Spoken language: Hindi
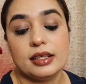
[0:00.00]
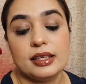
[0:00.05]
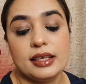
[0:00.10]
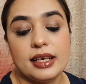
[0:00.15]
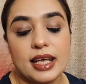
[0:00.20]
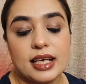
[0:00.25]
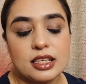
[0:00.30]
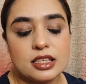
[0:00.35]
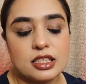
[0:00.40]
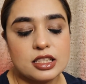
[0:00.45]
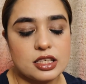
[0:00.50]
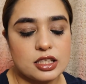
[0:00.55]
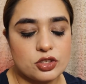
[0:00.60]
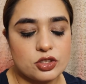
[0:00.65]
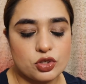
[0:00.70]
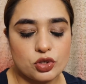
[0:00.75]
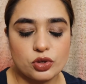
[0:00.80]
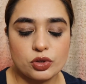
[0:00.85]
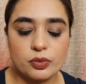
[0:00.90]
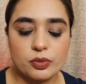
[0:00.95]
नेक्स्ट
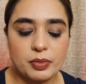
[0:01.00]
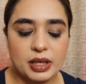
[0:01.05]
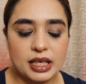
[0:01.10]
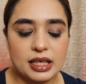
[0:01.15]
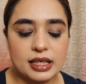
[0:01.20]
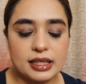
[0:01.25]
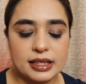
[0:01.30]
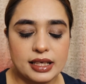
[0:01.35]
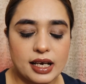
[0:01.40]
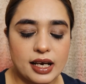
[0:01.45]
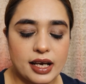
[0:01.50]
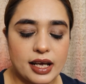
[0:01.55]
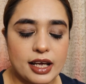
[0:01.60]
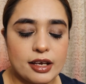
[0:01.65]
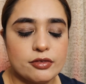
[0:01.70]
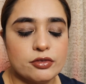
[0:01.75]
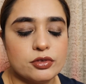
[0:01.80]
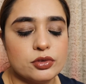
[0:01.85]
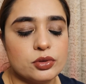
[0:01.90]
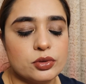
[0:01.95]
जो मैंने लिया है
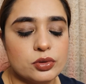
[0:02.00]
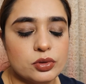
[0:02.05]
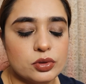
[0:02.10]
वो